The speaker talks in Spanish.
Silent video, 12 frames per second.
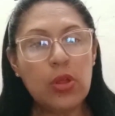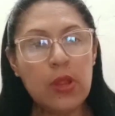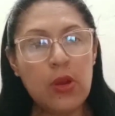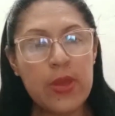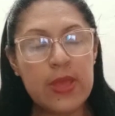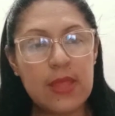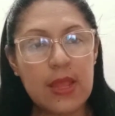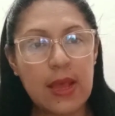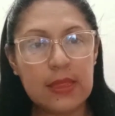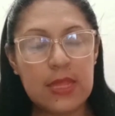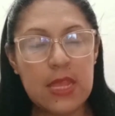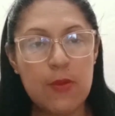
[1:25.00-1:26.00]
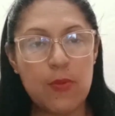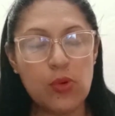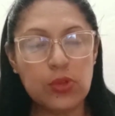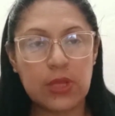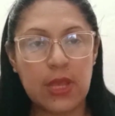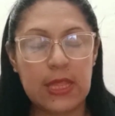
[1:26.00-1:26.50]
los
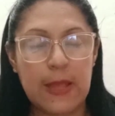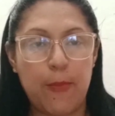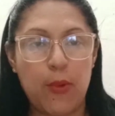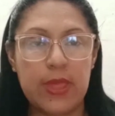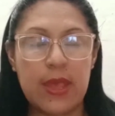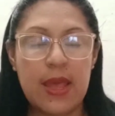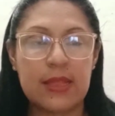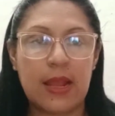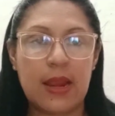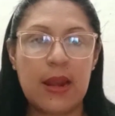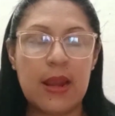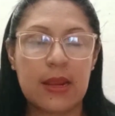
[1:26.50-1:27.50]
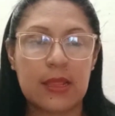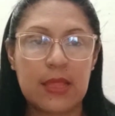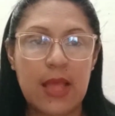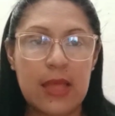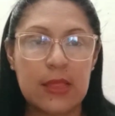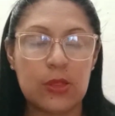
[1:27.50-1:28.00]
indicativos que te pueden estar
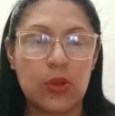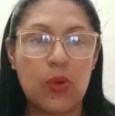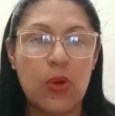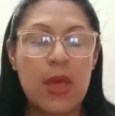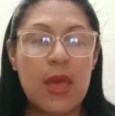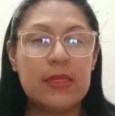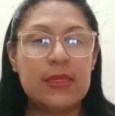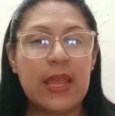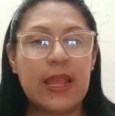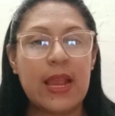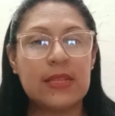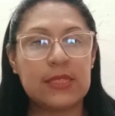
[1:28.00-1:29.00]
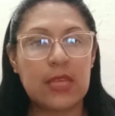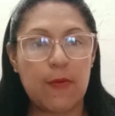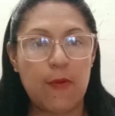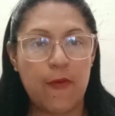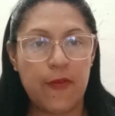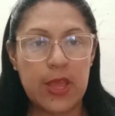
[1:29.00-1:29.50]
alertando de que el
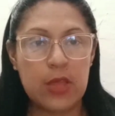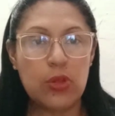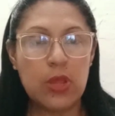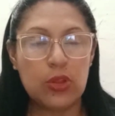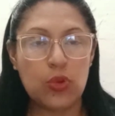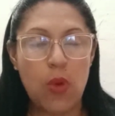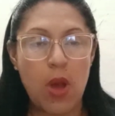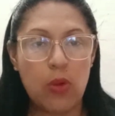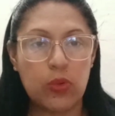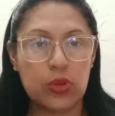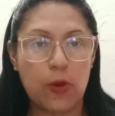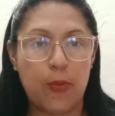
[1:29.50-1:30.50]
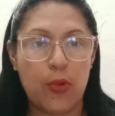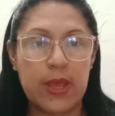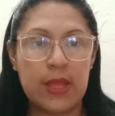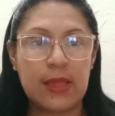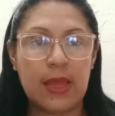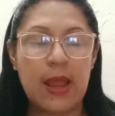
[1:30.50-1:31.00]
servofreno de tu auto puede
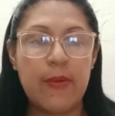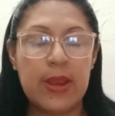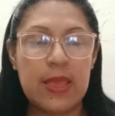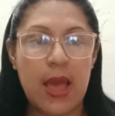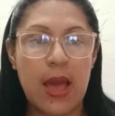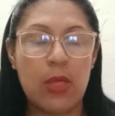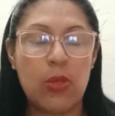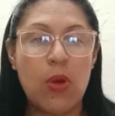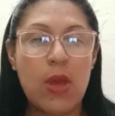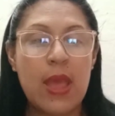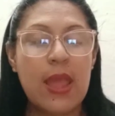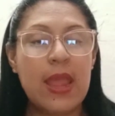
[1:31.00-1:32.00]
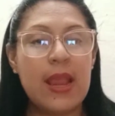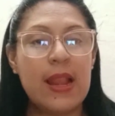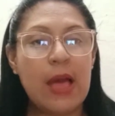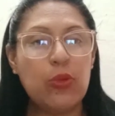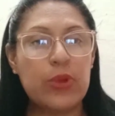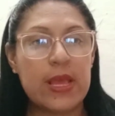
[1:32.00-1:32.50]
estar averiado es
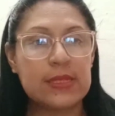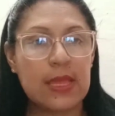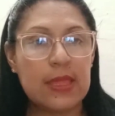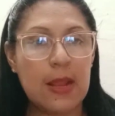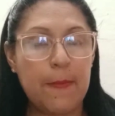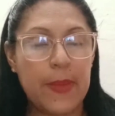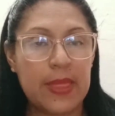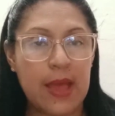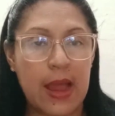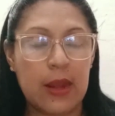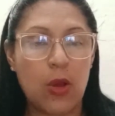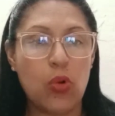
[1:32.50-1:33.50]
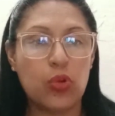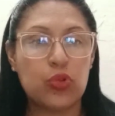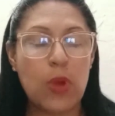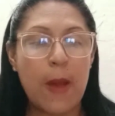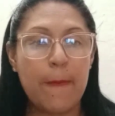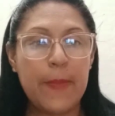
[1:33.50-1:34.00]
la dureza del pedal. Otro
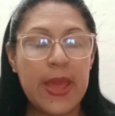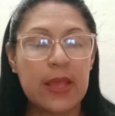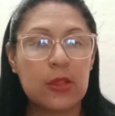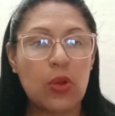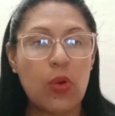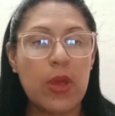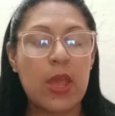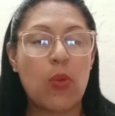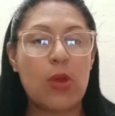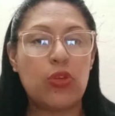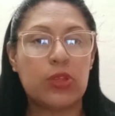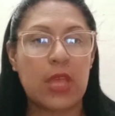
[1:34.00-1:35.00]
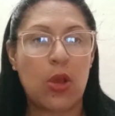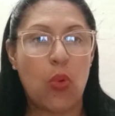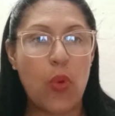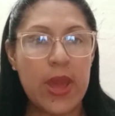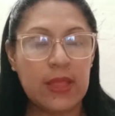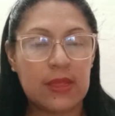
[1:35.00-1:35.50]
aspecto es cuando te
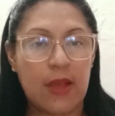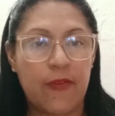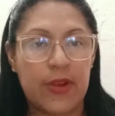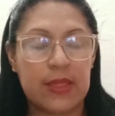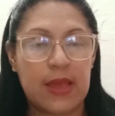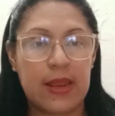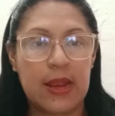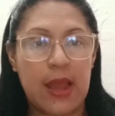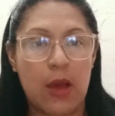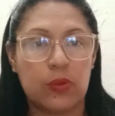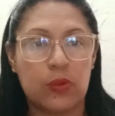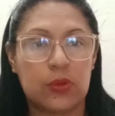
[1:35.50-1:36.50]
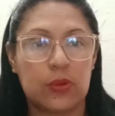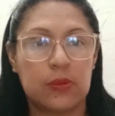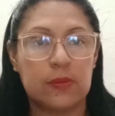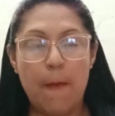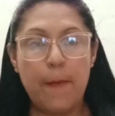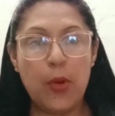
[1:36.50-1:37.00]
cuesta frenar el auto.
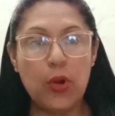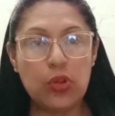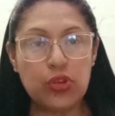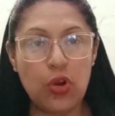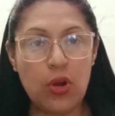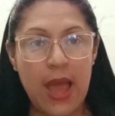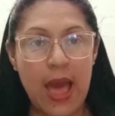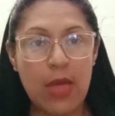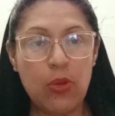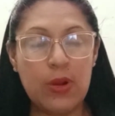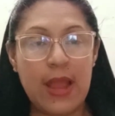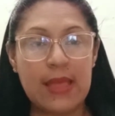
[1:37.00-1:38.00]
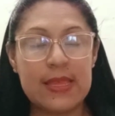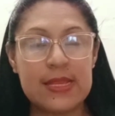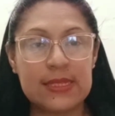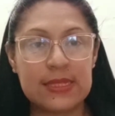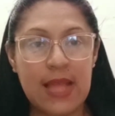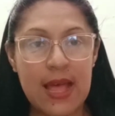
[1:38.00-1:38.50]
Por otro lado, la
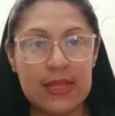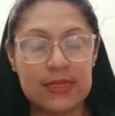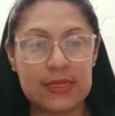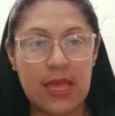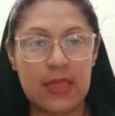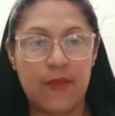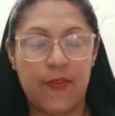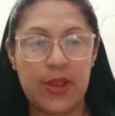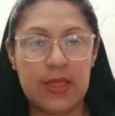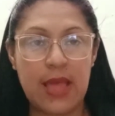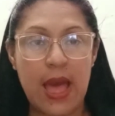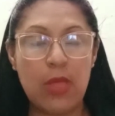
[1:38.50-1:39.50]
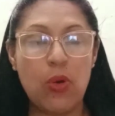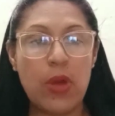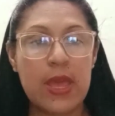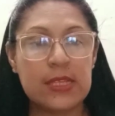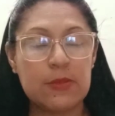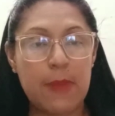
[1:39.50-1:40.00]
distancia de frenado
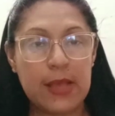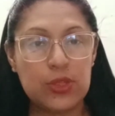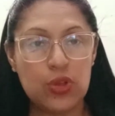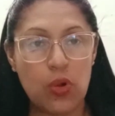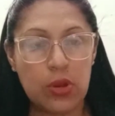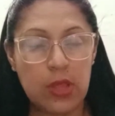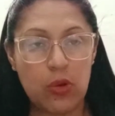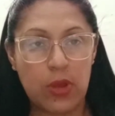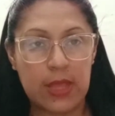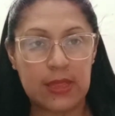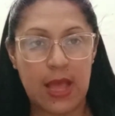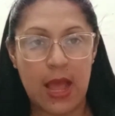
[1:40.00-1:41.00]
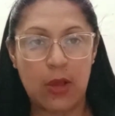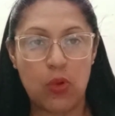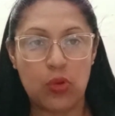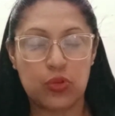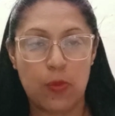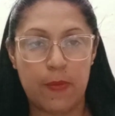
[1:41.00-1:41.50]
es mayor de lo que estás
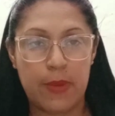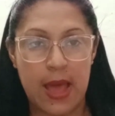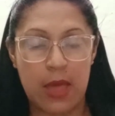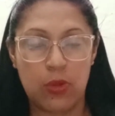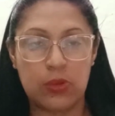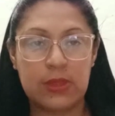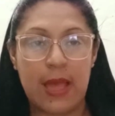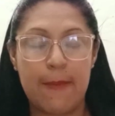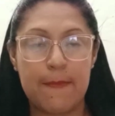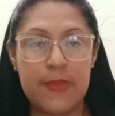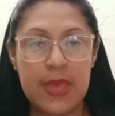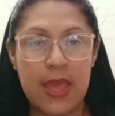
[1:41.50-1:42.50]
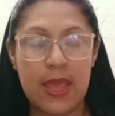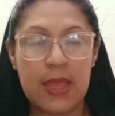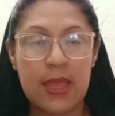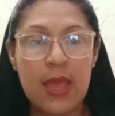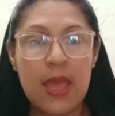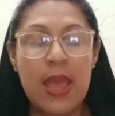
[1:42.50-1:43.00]
acostumbrado.
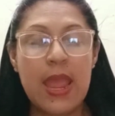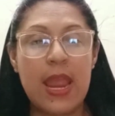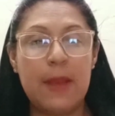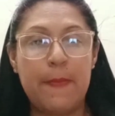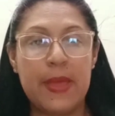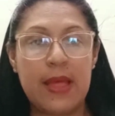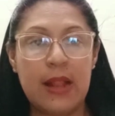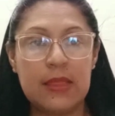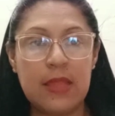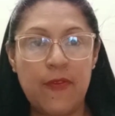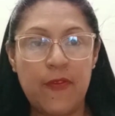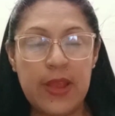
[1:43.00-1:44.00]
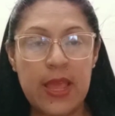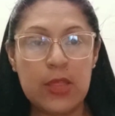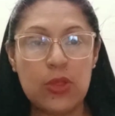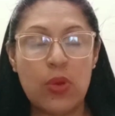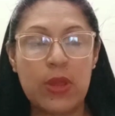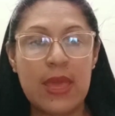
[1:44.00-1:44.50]
También el pedal de
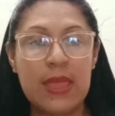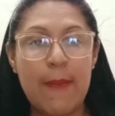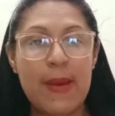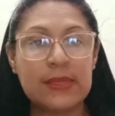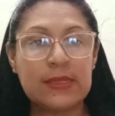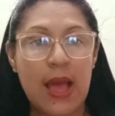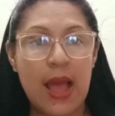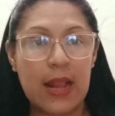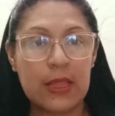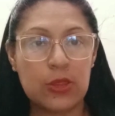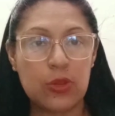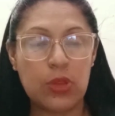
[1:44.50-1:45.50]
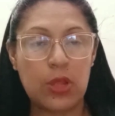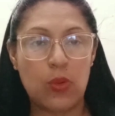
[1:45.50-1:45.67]
freno queda más alto de lo